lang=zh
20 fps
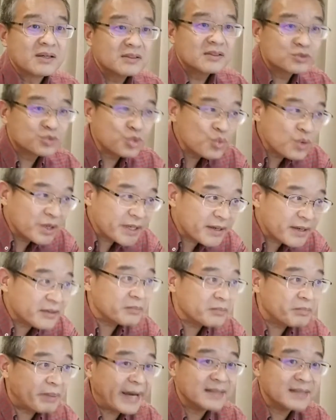中科院的
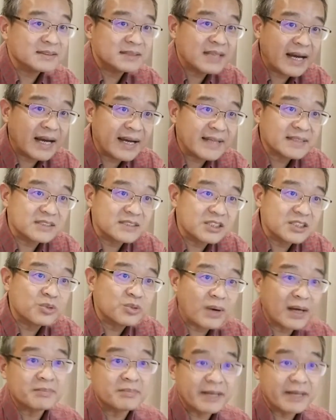牌子大还是清
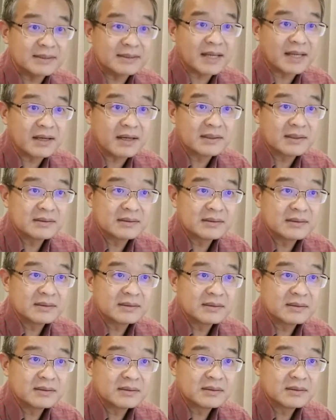华的牌子大？
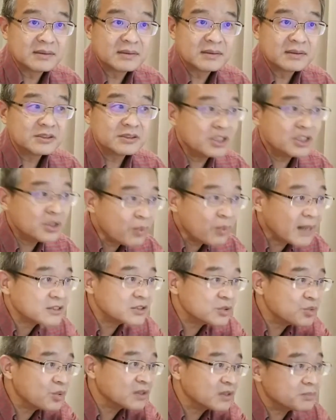清华之
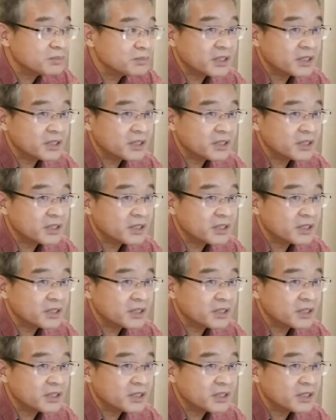光怎么给